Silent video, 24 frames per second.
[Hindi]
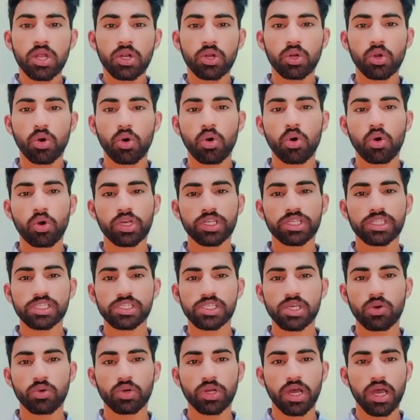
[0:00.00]
लोगों की
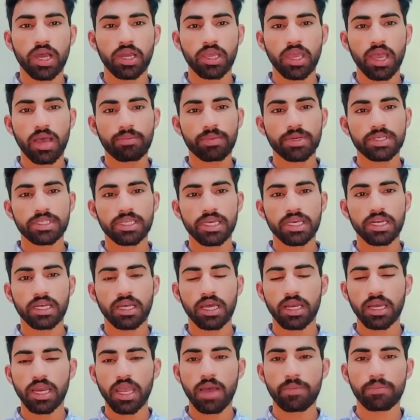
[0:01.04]
चीज़ें उठा के आपने सेल
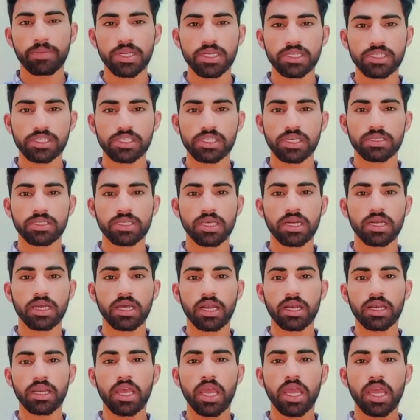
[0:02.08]
करनी है अपनी चीज़ें सेल
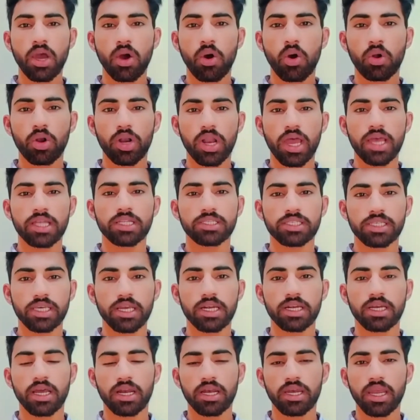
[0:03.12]
करनी है ऑनलाइन
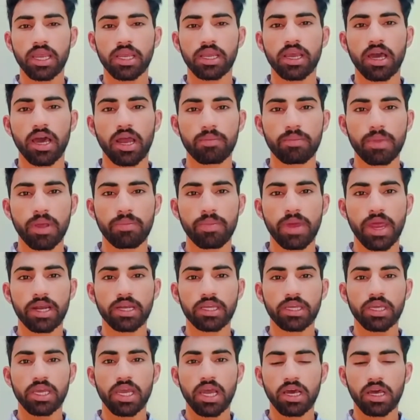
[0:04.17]
सेल करनी है घर में
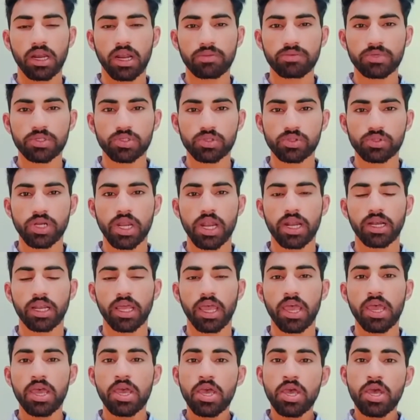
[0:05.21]
बैठ के अगर आप स्टूडेंट
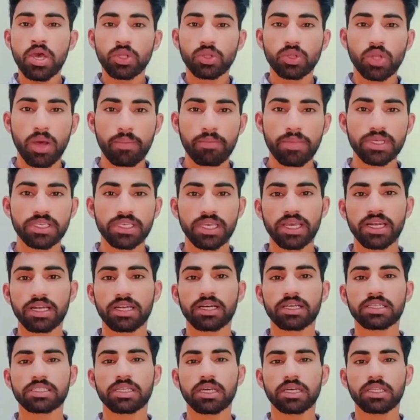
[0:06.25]
हैं तो आप भी सेल
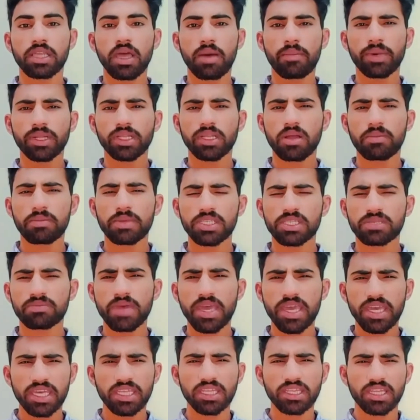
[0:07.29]
कर सकते हैं मतलब
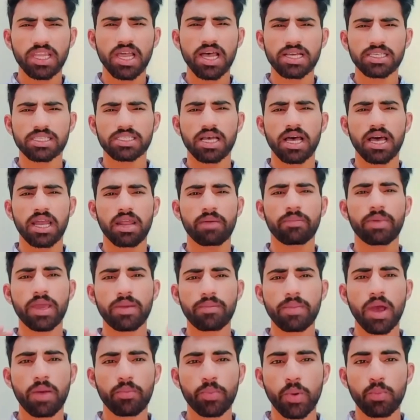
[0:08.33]
इसमें इतना आसान है भाई
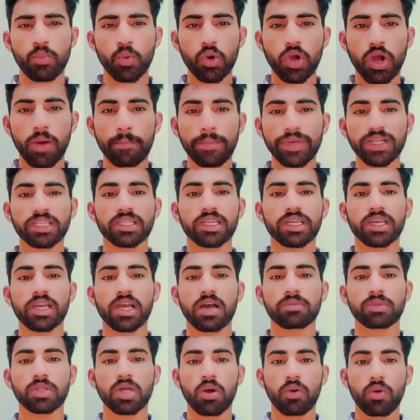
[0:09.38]
मैं आपको मुकम्मल तरीका
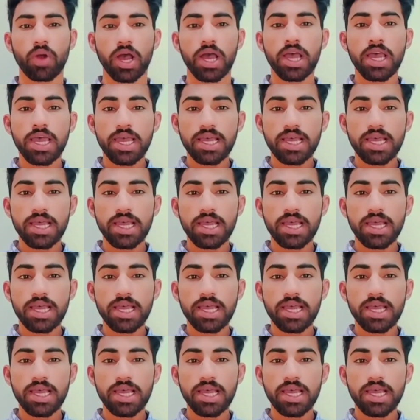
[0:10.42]
बताऊँगा